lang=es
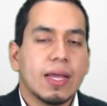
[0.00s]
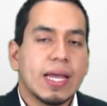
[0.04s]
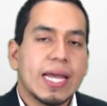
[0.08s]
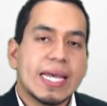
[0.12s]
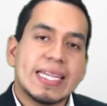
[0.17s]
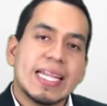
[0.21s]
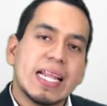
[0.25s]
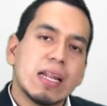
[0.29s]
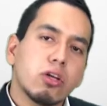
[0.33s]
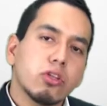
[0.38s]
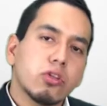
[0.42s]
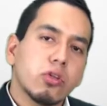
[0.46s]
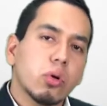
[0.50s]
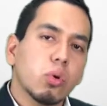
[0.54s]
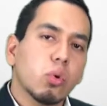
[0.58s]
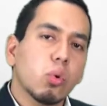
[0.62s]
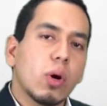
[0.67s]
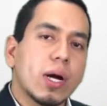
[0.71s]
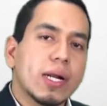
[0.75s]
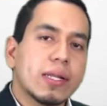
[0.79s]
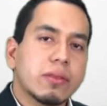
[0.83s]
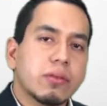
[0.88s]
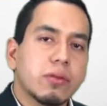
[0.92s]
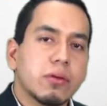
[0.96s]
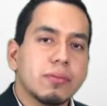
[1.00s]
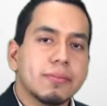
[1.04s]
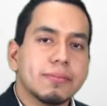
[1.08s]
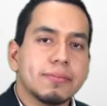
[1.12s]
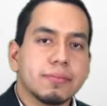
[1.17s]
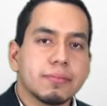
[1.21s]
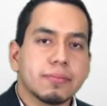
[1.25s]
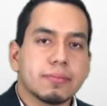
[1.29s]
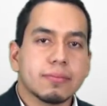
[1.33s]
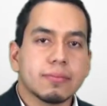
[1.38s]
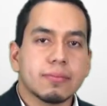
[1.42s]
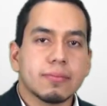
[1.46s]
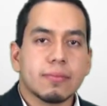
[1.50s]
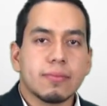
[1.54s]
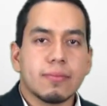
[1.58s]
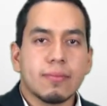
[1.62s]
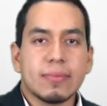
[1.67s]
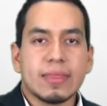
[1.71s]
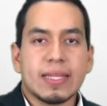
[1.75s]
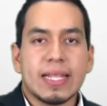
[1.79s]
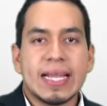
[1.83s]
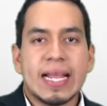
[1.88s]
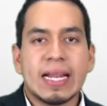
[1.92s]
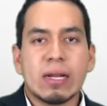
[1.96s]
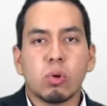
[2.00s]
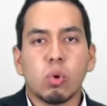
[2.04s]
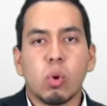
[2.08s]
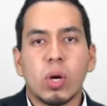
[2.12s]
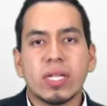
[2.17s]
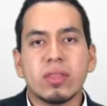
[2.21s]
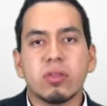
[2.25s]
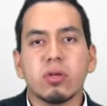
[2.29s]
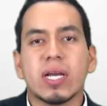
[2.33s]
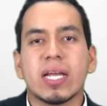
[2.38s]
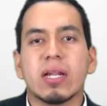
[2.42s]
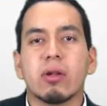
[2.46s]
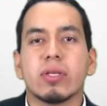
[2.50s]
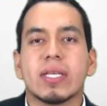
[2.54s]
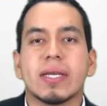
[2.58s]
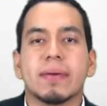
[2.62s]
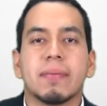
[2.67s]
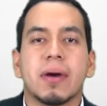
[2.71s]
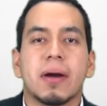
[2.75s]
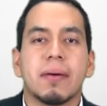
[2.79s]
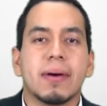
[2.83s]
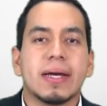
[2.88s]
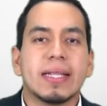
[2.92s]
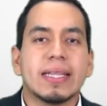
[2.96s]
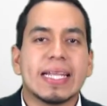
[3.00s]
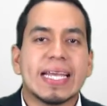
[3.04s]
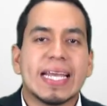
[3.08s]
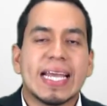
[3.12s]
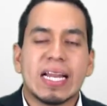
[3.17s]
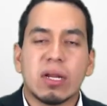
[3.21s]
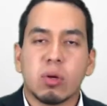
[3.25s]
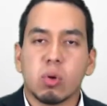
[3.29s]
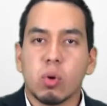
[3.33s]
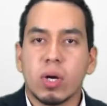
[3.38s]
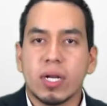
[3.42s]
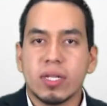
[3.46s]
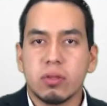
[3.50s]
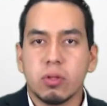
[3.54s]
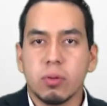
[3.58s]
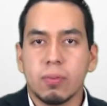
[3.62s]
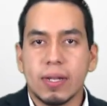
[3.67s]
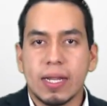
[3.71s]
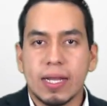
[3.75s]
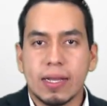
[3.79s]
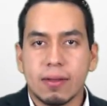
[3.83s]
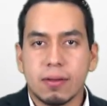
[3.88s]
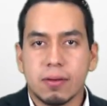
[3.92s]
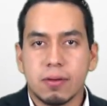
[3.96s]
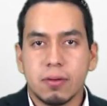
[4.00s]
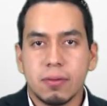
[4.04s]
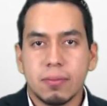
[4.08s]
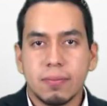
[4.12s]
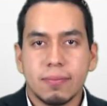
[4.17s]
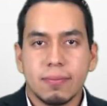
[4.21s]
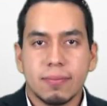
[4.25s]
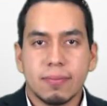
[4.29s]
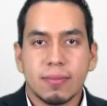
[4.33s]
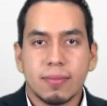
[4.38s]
En el otro cuarto, el cuarto que lo llamaban el cuarto blanco,